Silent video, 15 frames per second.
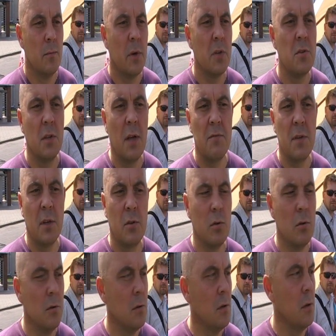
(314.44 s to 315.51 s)
Pracodawca
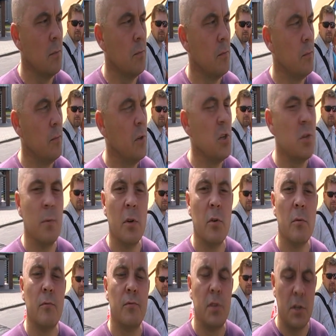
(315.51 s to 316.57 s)
tu e,
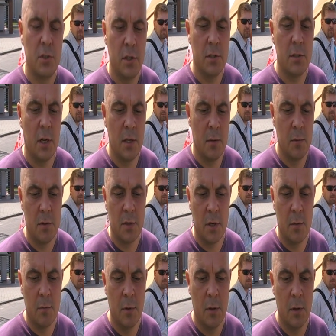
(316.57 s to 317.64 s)
byliśmy wcześniej, zanim,
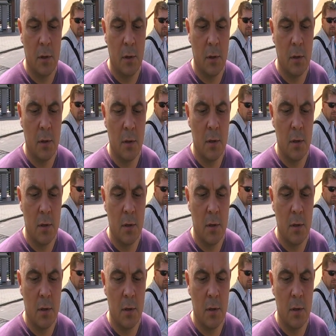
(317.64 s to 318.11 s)
zanim, e, e,